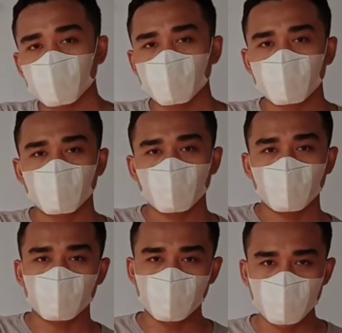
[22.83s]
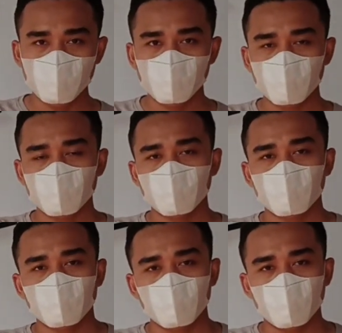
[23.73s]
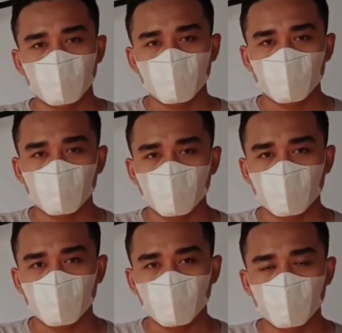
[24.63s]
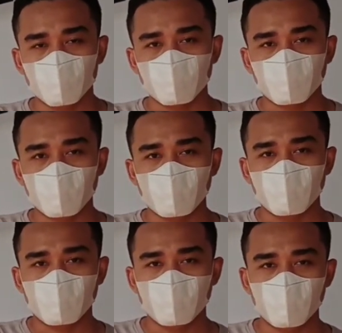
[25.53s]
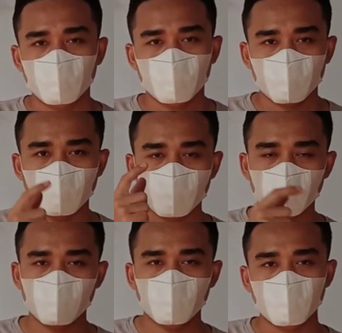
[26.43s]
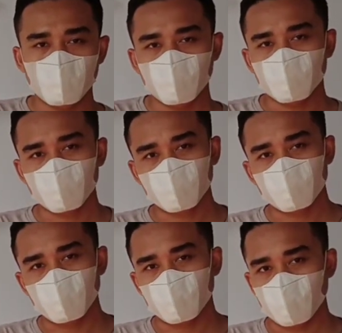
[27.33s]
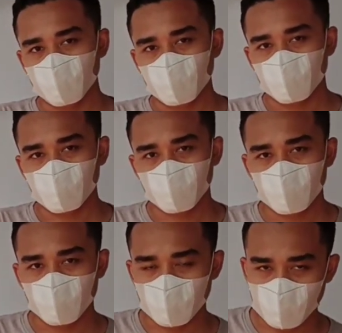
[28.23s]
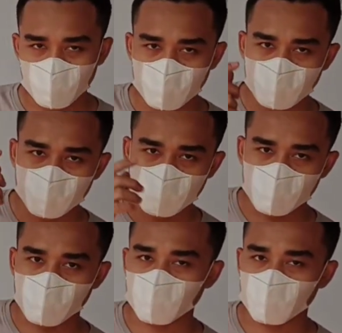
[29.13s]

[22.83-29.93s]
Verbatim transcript: unit terbaru lagi ya untuk spek dan harga tonton jadi teman-teman biar tahu. Oke. Okay? ini